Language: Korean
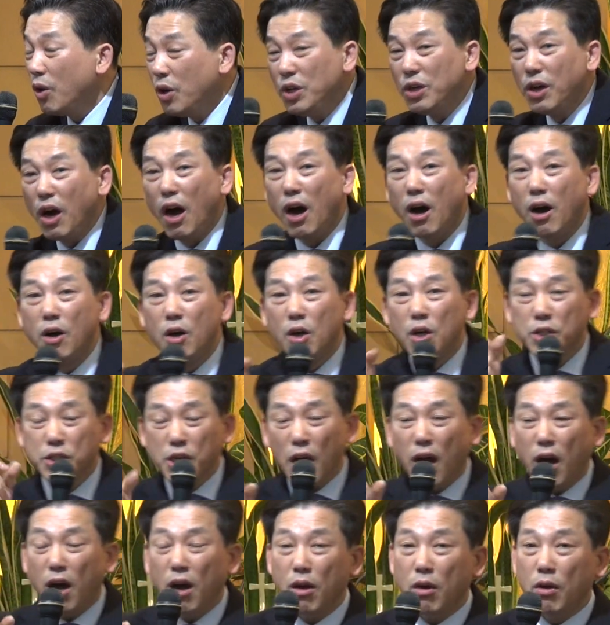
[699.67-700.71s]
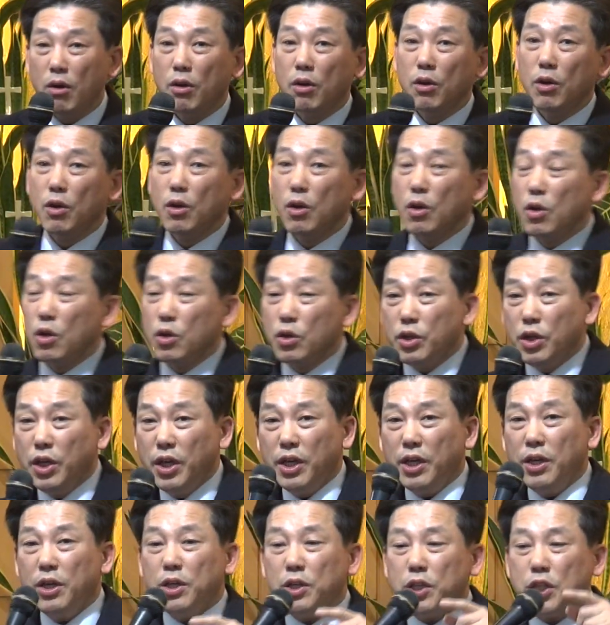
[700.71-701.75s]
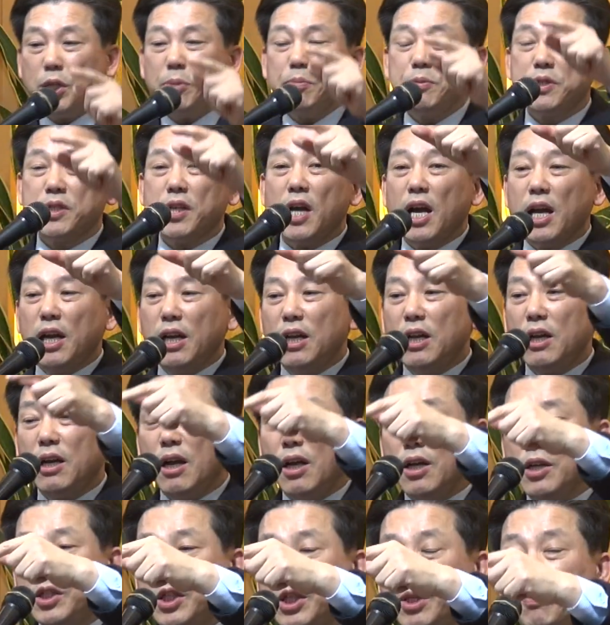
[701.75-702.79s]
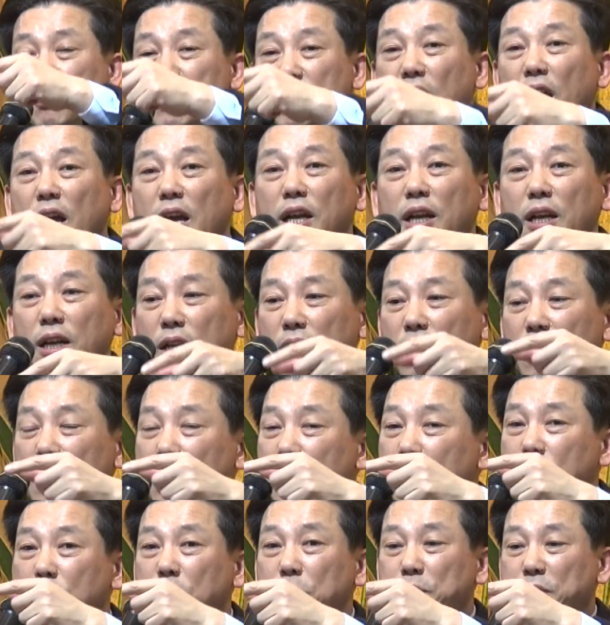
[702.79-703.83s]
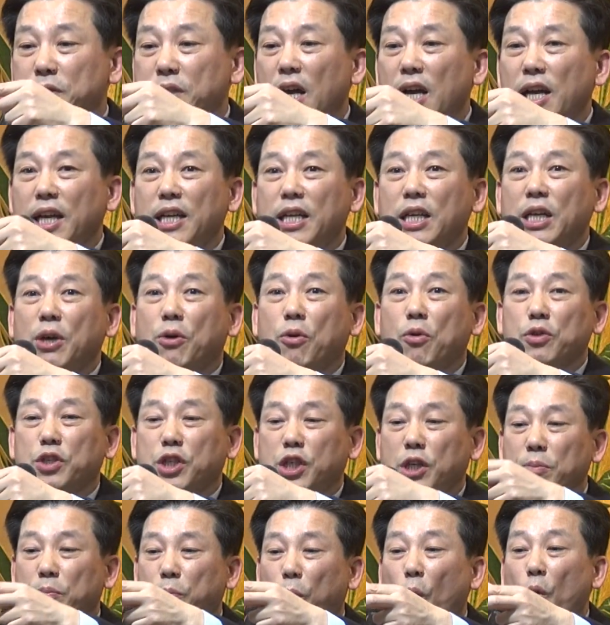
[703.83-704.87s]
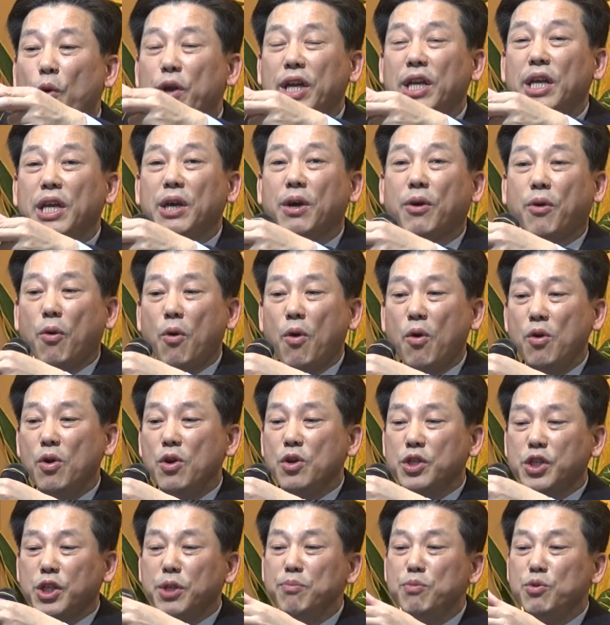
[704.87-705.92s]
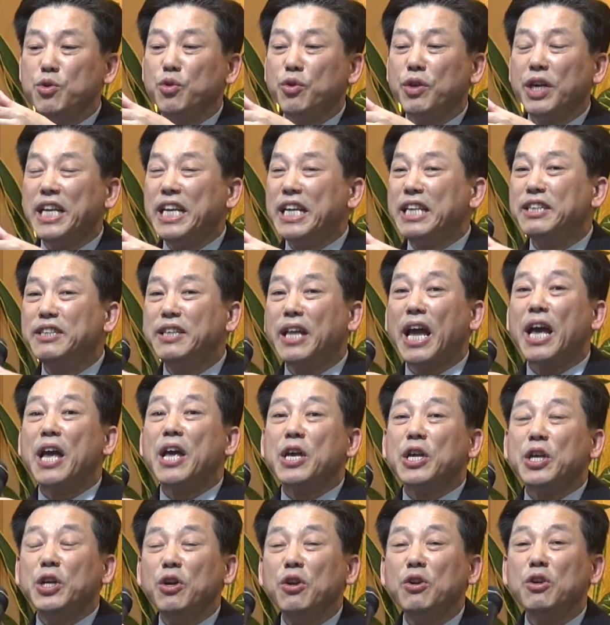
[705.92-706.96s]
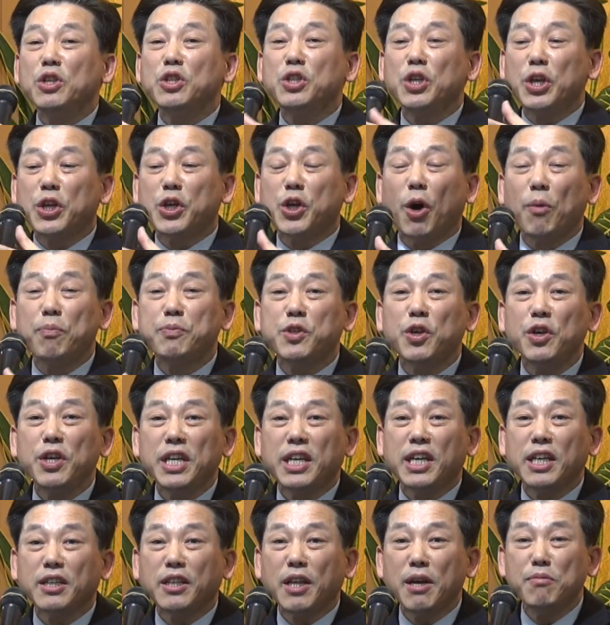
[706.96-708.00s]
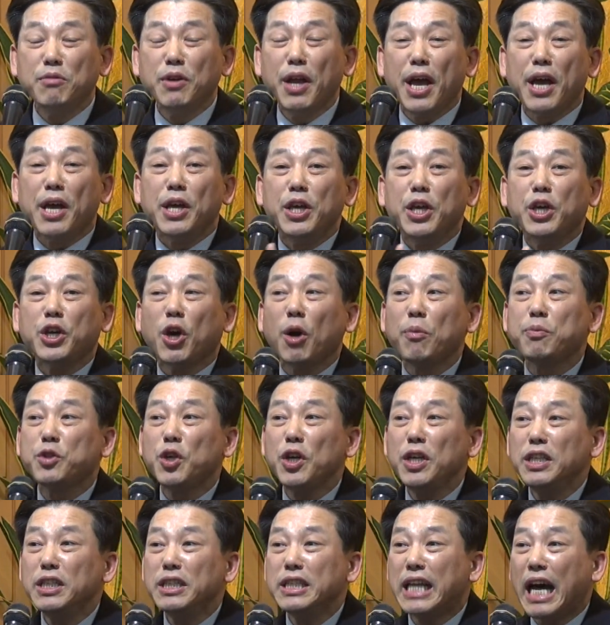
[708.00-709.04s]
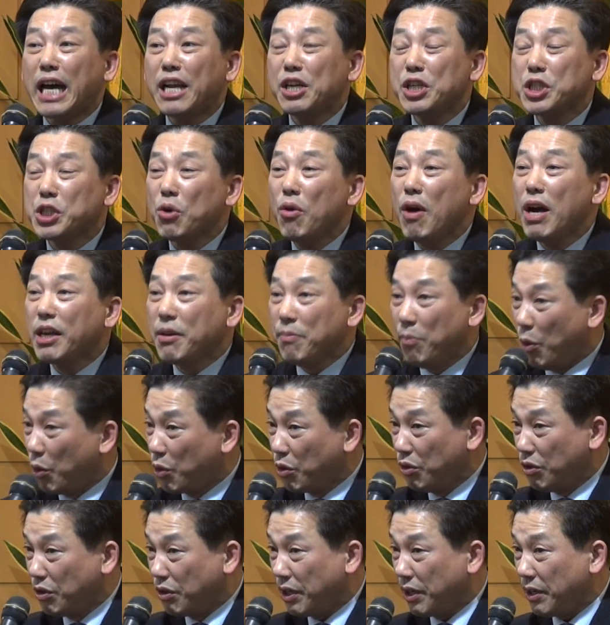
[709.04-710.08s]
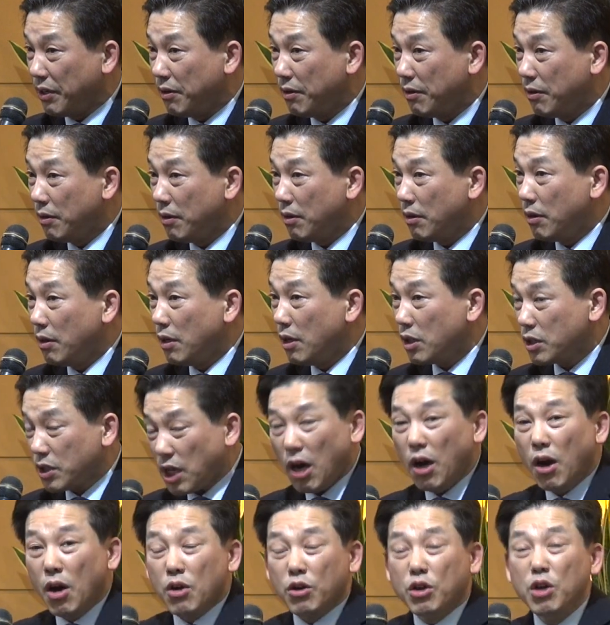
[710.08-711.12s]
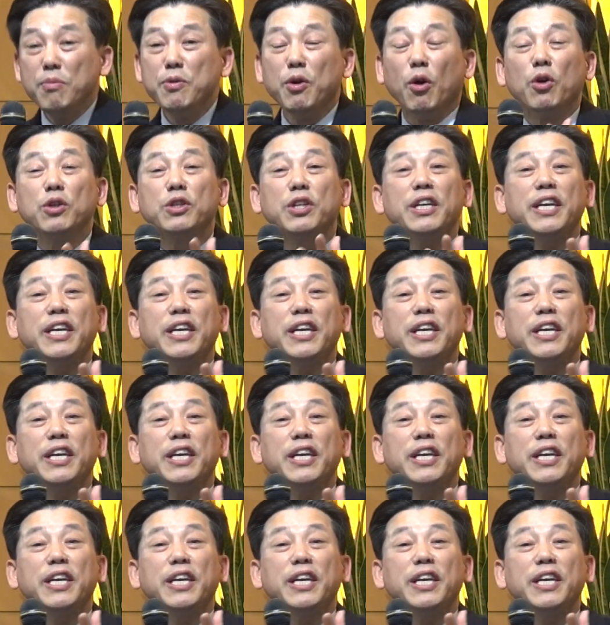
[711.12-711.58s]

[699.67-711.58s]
그러니까, 자, 이 14일, 14일, 14일이 있고 15일이 있고 16일이 있는데 이런 것들이 겹쳐 있기 때문에 이 겹쳐 있는 날을 정확히 모르는 거예요. 자, 그러면